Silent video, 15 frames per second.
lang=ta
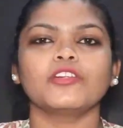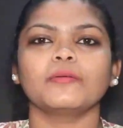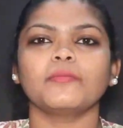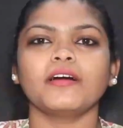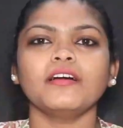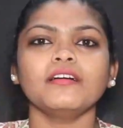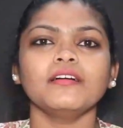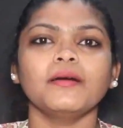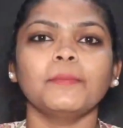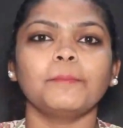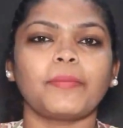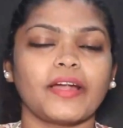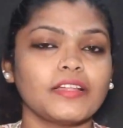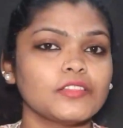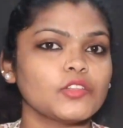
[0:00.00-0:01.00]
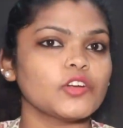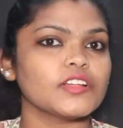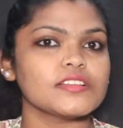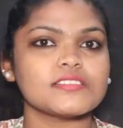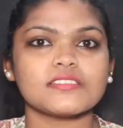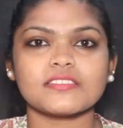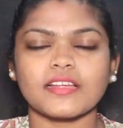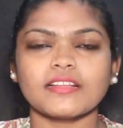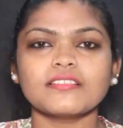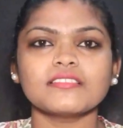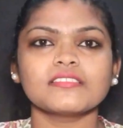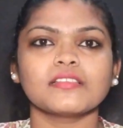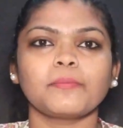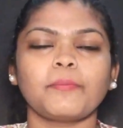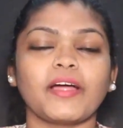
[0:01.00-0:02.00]
மூலமாக படத்தோடைய
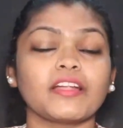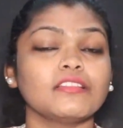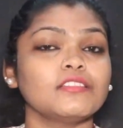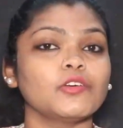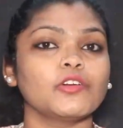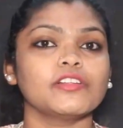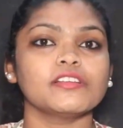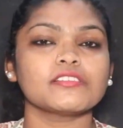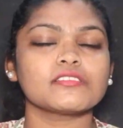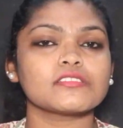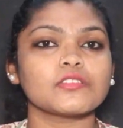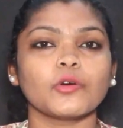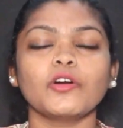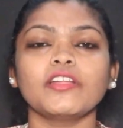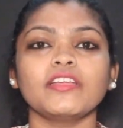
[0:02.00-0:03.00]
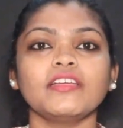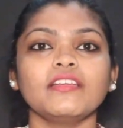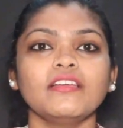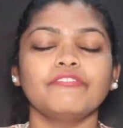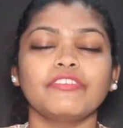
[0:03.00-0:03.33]
ஸ்டன்ஸ் படத்தோடைய ஸ்டோரி